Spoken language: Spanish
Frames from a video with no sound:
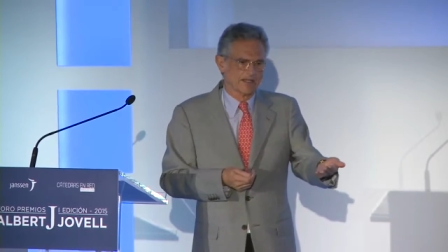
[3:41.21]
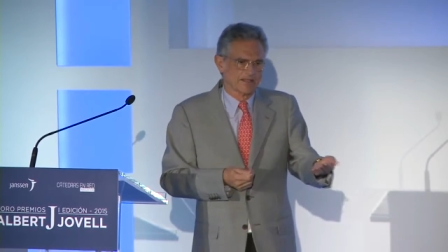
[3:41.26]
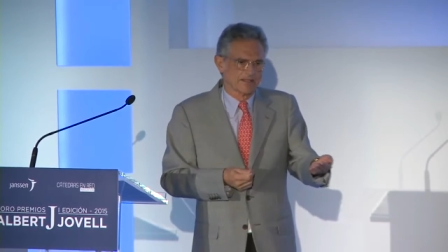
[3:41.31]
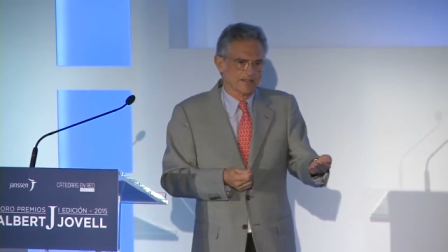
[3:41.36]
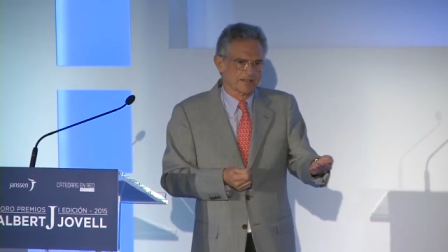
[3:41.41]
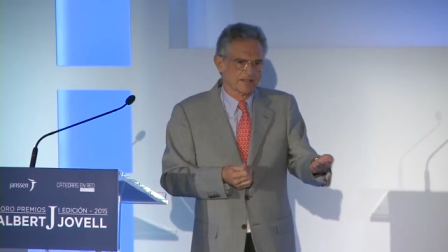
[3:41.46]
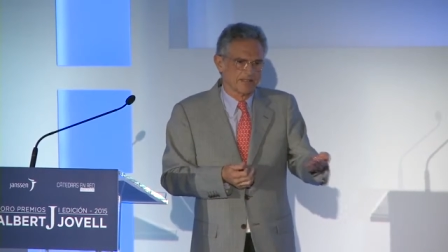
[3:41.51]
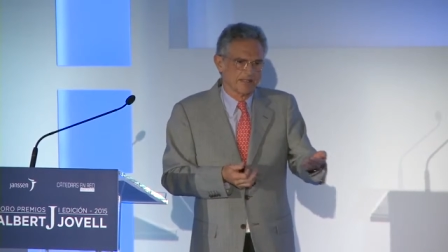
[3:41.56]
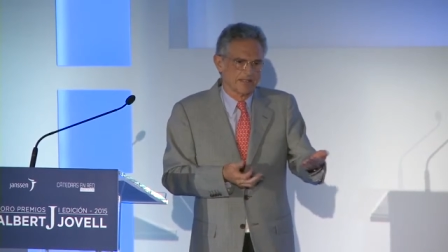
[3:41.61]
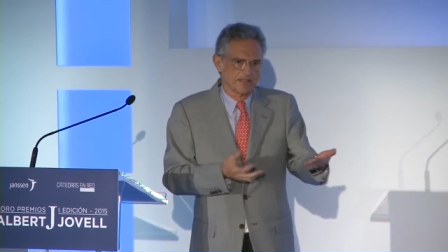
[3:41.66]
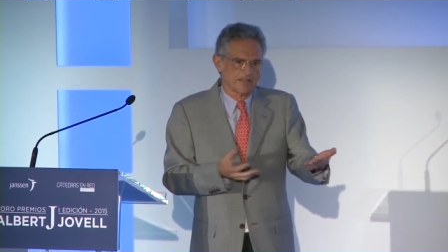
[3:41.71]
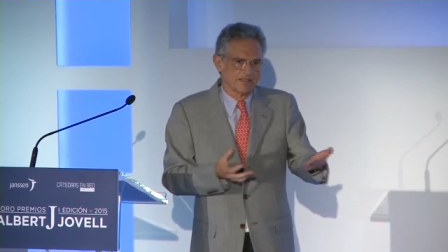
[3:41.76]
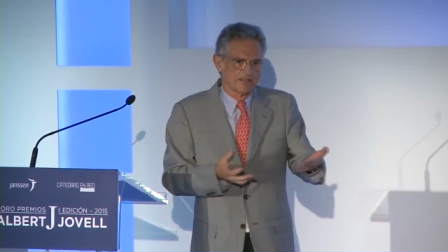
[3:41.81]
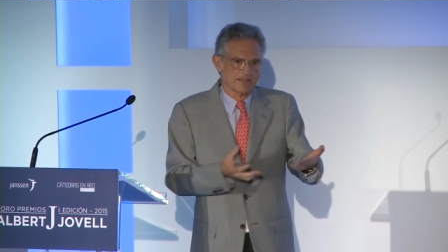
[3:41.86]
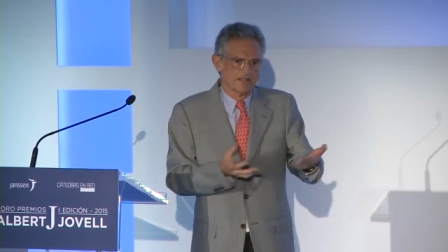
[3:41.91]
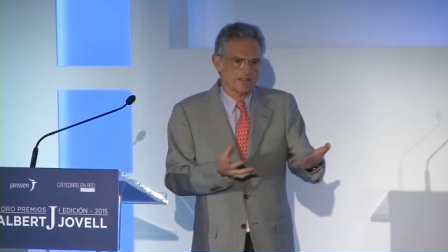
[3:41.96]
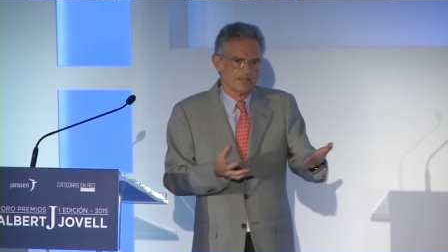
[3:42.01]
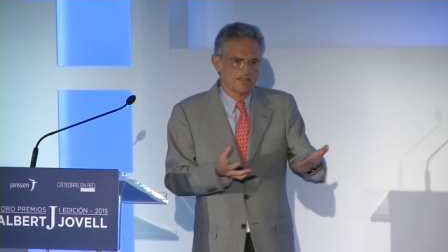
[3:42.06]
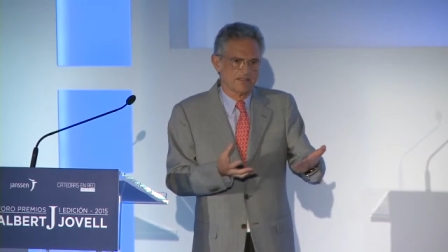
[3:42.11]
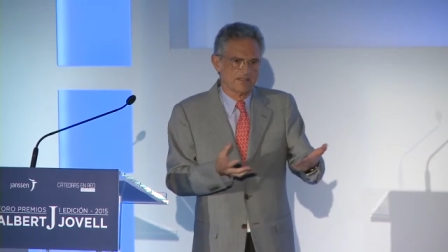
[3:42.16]
que
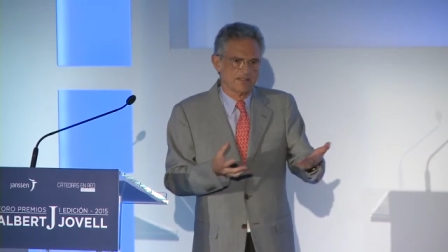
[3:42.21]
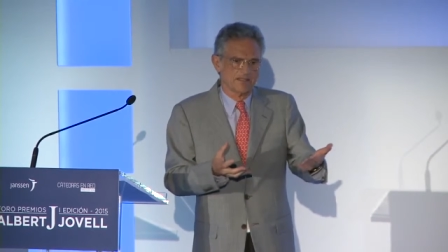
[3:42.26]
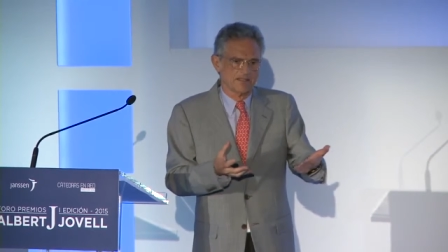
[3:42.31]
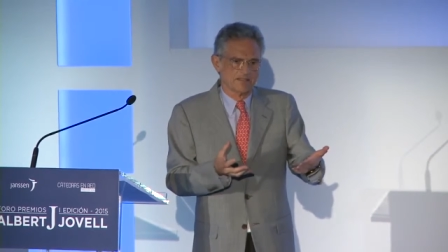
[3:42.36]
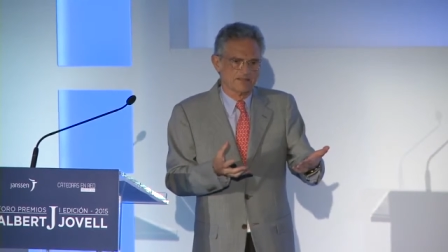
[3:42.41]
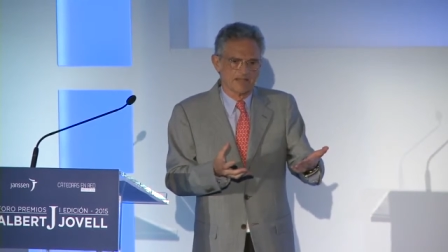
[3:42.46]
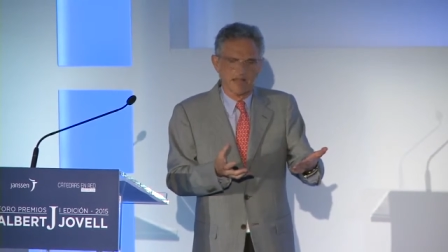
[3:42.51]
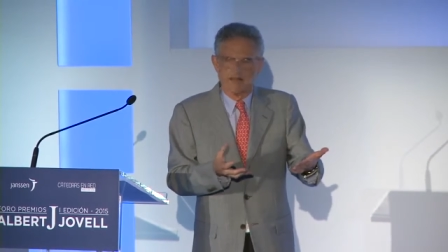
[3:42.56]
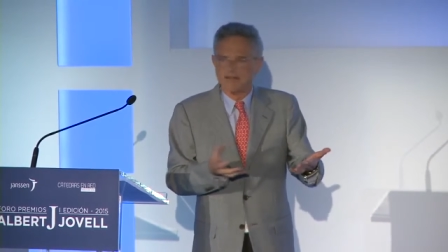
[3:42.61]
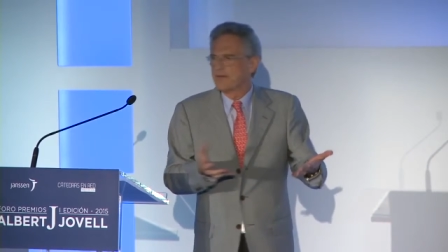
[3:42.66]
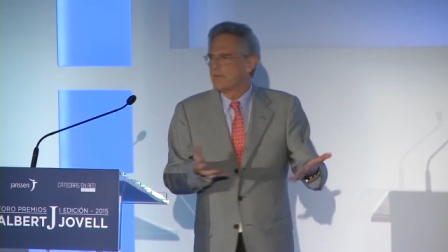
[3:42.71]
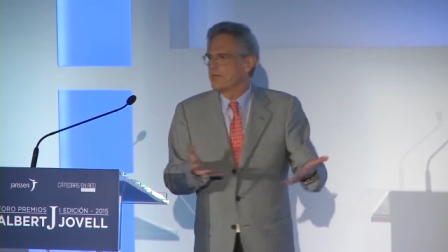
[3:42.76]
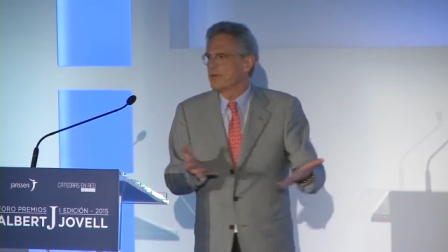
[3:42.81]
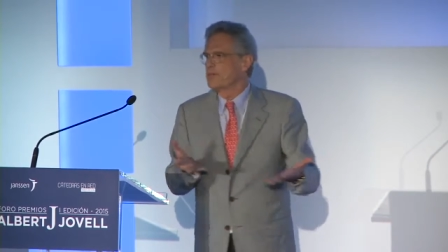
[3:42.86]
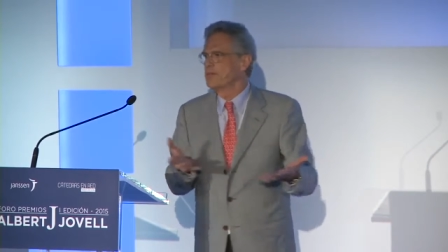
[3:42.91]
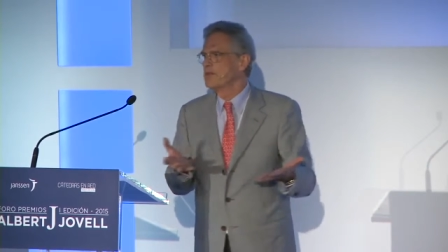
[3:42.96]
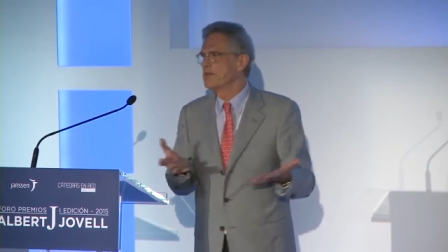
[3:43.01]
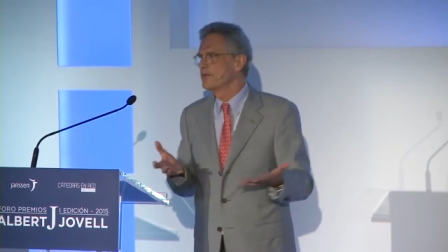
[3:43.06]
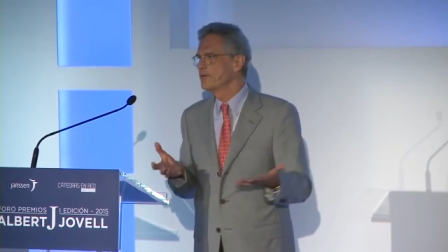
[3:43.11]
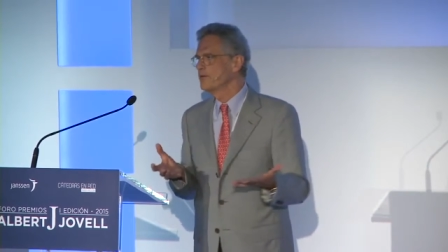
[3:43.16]
está
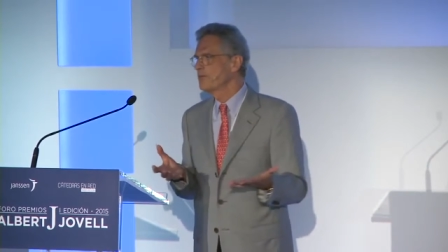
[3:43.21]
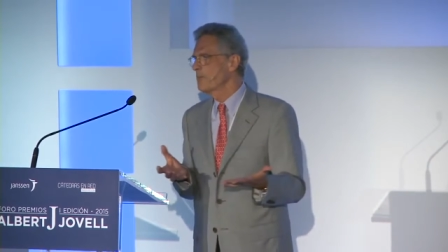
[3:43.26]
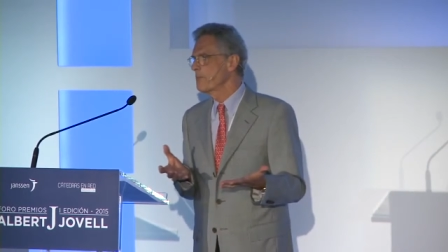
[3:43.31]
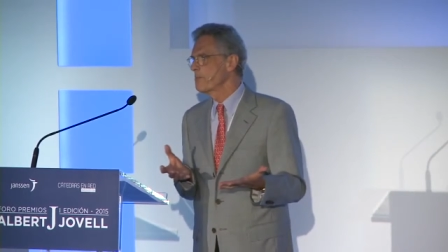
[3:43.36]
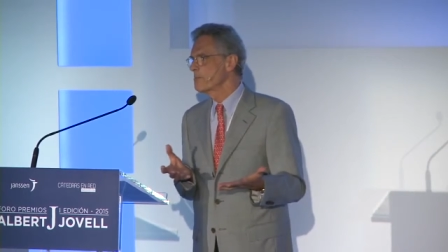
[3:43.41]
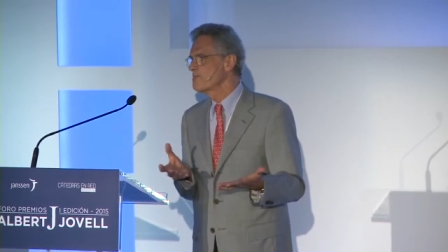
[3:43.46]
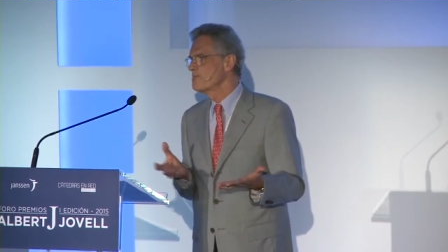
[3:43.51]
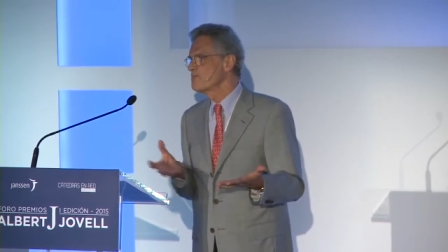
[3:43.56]
deprimido,